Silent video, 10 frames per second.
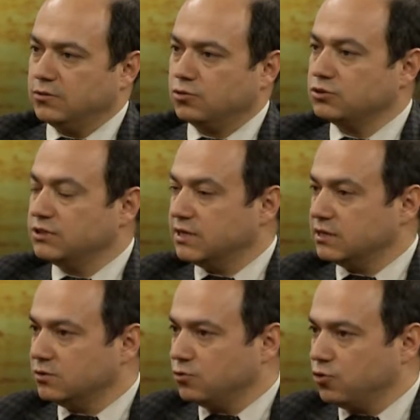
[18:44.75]
ortaya
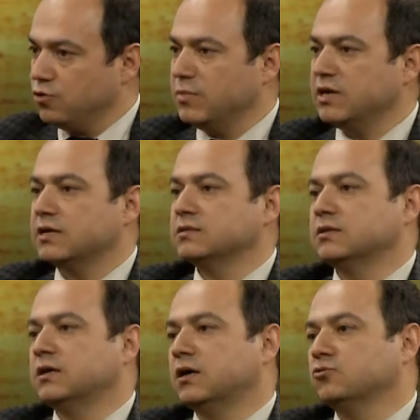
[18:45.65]
koymak
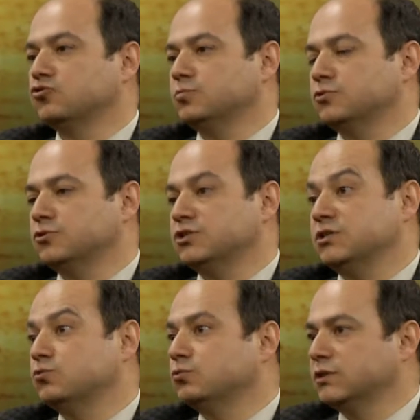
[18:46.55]
adına
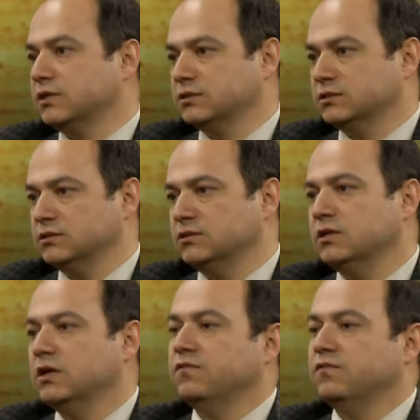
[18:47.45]
antropolojiyi kullandığını